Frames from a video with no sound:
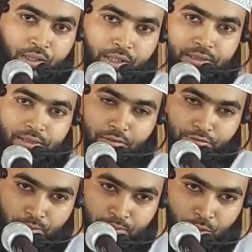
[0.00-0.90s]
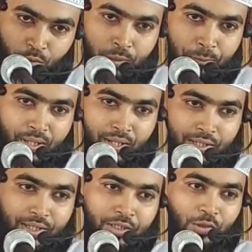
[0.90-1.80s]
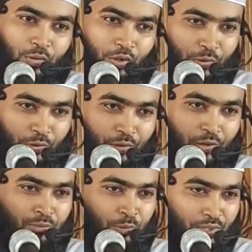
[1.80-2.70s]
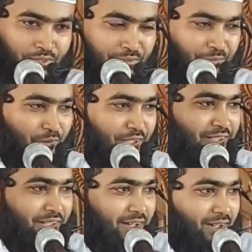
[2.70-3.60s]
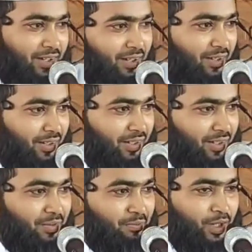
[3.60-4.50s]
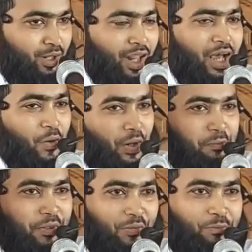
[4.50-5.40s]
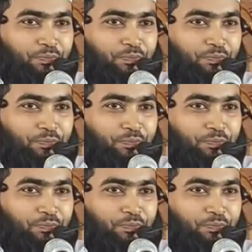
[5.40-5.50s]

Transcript: এই সাফা মারুয়া পাহাড়ে দৌড়াদৌড়ি করা আমি ওয়াজিব করে দিলাম আল্লাহ একবার